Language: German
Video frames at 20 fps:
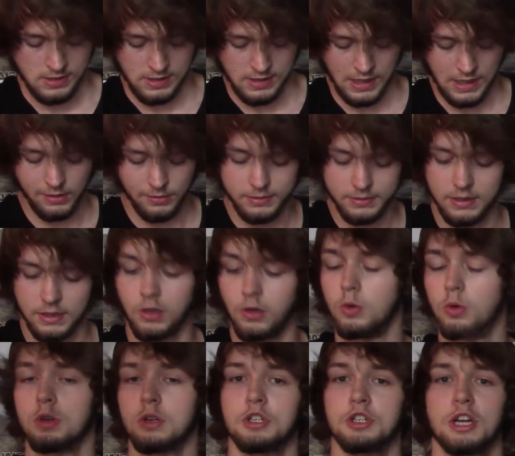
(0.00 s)
habe ich
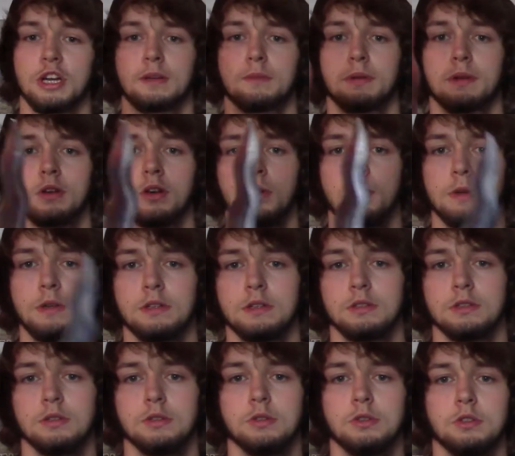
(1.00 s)
auch geschenkt bekommen
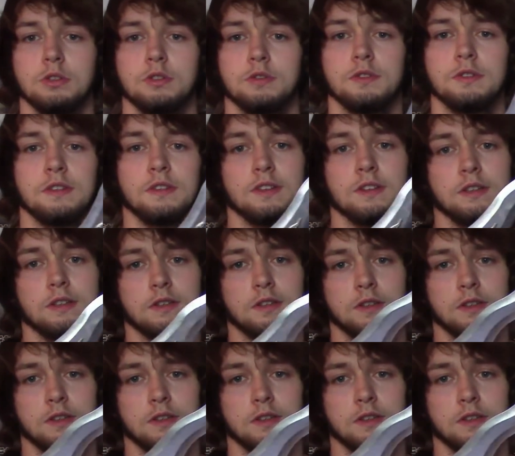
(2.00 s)
und wie ihr seht,